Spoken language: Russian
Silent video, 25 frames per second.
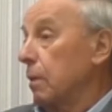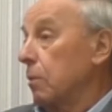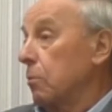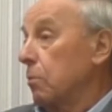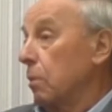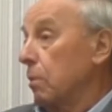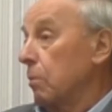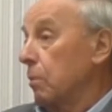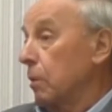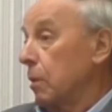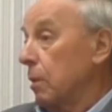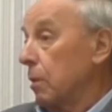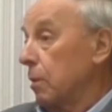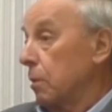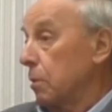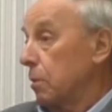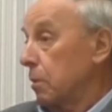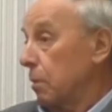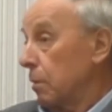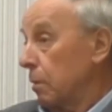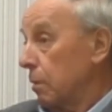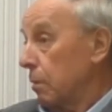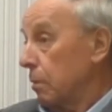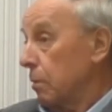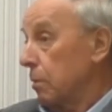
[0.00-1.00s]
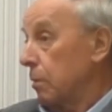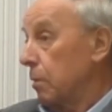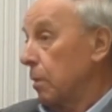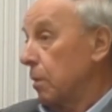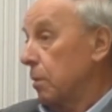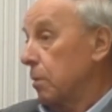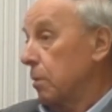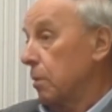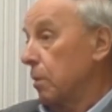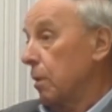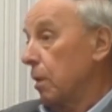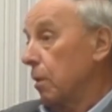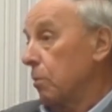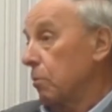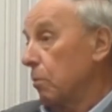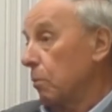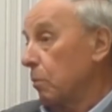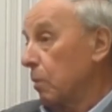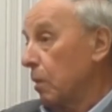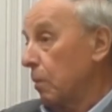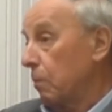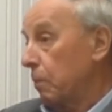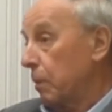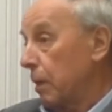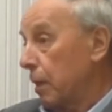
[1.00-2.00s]
Анатолий Михайлович здесь на
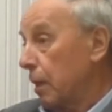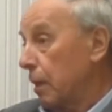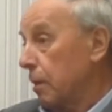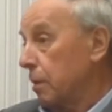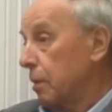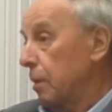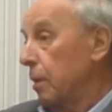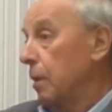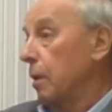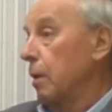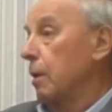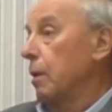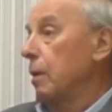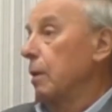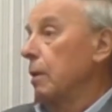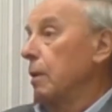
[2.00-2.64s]
одном мероприятии